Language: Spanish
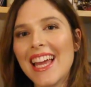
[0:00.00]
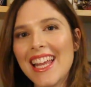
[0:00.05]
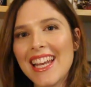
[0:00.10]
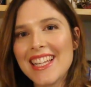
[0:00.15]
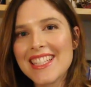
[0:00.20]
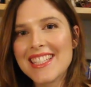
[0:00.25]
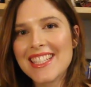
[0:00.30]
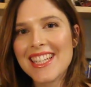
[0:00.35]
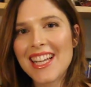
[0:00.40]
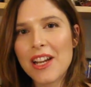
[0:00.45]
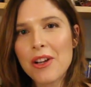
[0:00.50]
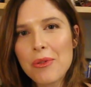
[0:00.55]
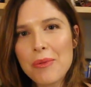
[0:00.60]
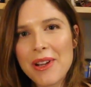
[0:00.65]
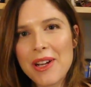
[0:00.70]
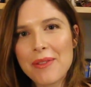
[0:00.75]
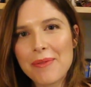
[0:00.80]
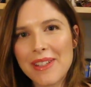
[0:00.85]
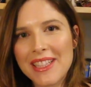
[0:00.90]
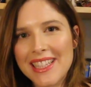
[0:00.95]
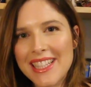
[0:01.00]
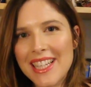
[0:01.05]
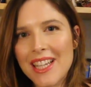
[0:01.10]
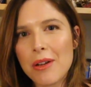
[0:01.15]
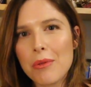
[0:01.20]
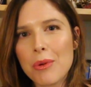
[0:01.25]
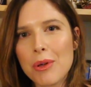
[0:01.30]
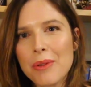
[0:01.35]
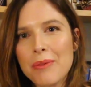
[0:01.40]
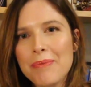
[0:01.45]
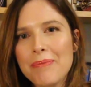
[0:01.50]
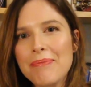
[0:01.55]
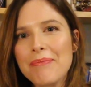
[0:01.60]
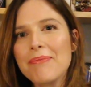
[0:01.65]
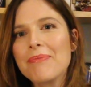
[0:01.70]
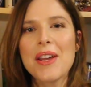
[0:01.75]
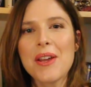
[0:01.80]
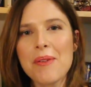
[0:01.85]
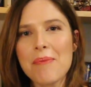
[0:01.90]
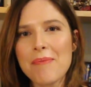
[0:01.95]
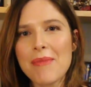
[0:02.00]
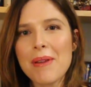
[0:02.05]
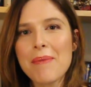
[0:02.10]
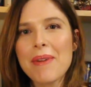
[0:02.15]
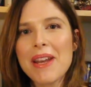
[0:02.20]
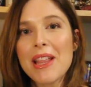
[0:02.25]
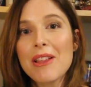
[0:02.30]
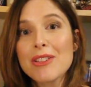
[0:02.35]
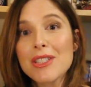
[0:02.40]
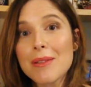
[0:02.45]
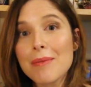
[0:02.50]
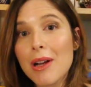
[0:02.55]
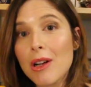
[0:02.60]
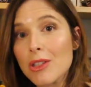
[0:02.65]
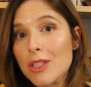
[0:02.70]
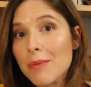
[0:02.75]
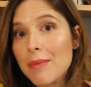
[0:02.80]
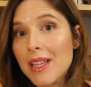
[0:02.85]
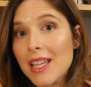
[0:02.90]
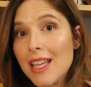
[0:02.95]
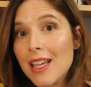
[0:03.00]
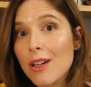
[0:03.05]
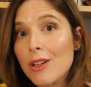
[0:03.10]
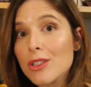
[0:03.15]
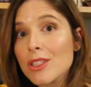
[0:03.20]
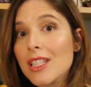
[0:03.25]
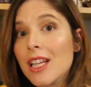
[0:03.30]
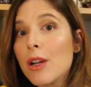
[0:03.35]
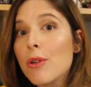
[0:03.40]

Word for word: la Sila Bienvenidos a Magos y Medianos,